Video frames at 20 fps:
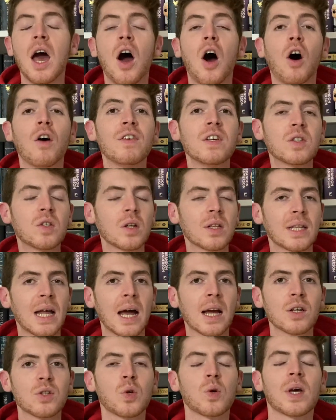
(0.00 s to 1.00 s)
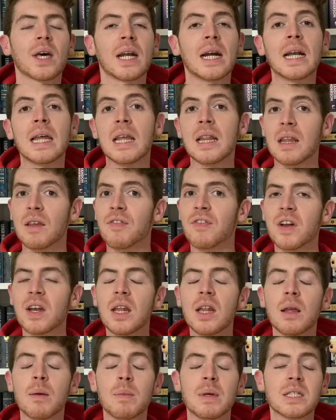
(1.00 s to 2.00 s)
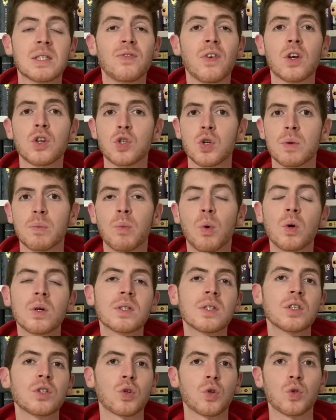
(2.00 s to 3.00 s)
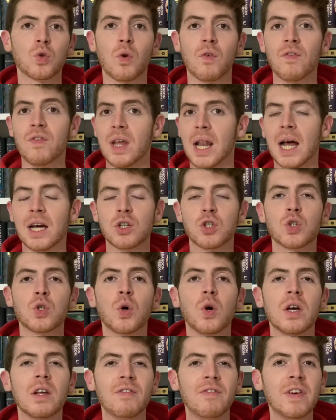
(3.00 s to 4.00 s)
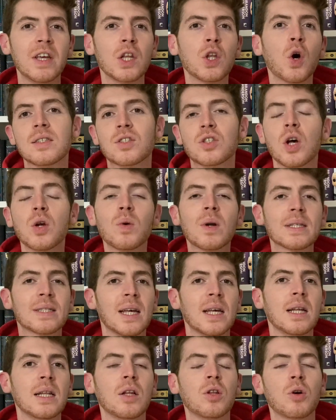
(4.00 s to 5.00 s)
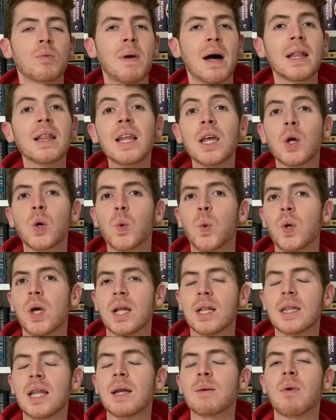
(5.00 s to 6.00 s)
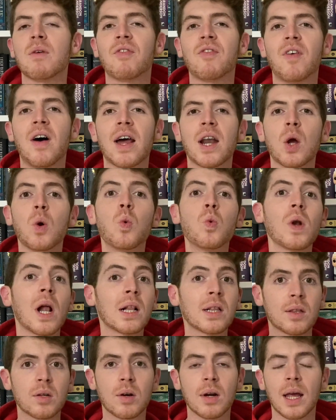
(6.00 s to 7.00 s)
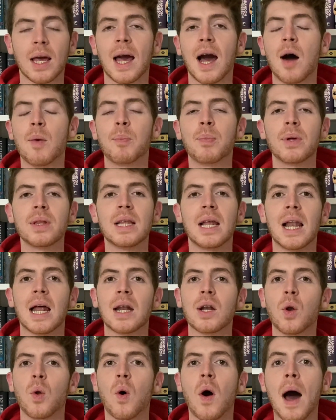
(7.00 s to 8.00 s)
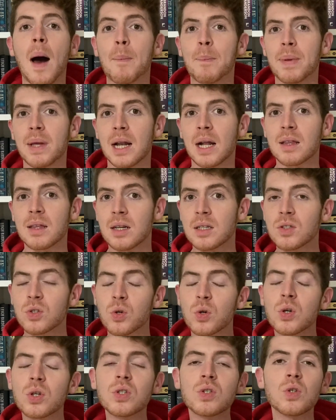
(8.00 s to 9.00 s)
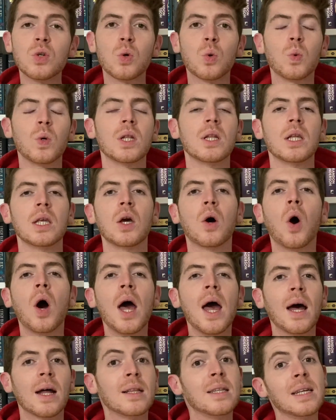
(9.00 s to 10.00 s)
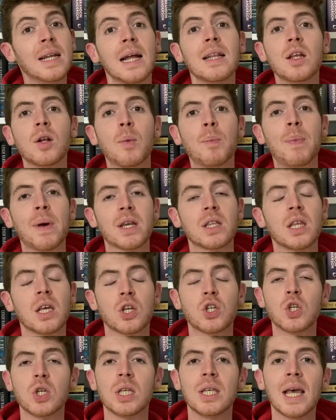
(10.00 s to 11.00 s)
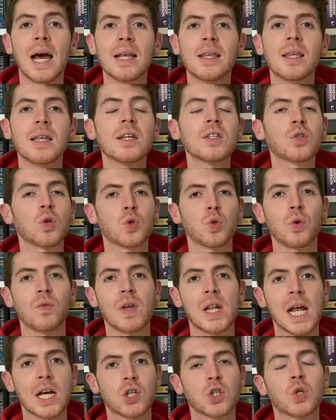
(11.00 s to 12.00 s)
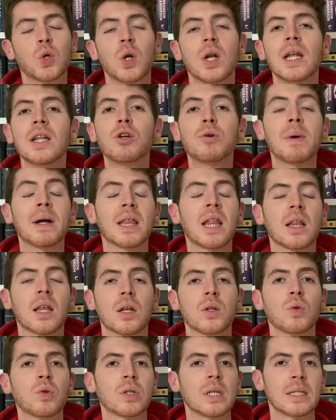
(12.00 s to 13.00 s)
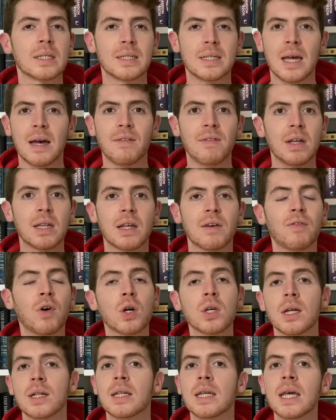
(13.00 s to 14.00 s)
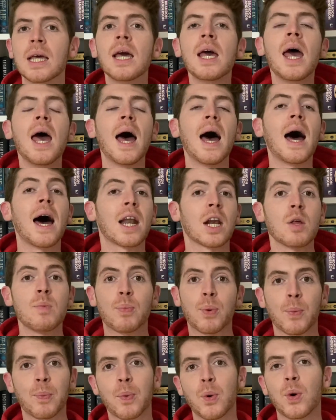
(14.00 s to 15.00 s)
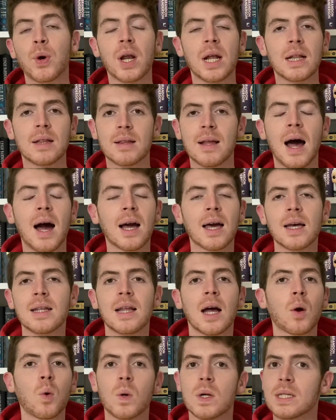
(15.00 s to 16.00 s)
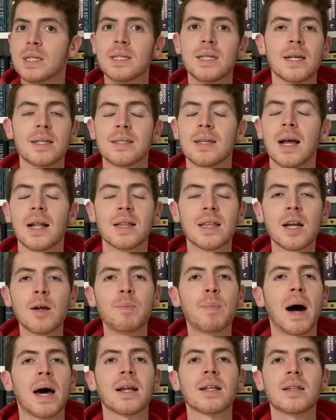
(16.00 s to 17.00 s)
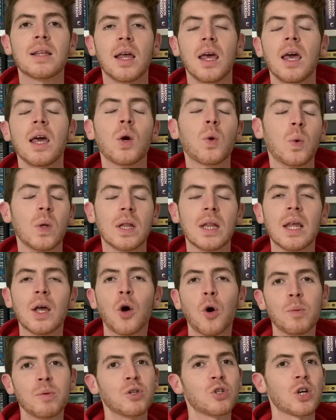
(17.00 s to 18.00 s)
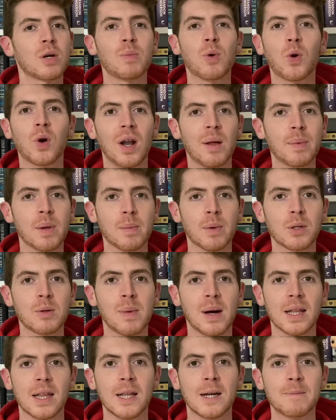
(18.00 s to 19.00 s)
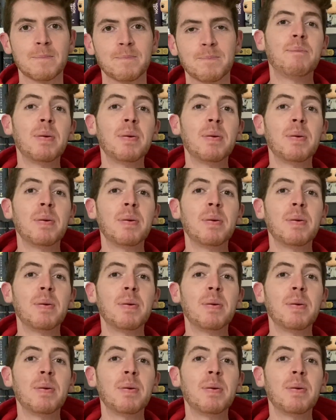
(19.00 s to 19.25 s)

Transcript: Ho visto il tag sul canale di Tiffany di Miss Fiction Books, sotto vi lascio il video. Sono una serie di domande in cui andremo a fare un altro recap dell'anno appena trascorso, quindi io direi di non perderci in chiacchiere, sotto vi lascio le domande tradotte se avete voglia di eh, riproporre il tag da qualsiasi altra parte e quindi cominciamo con la prima domanda.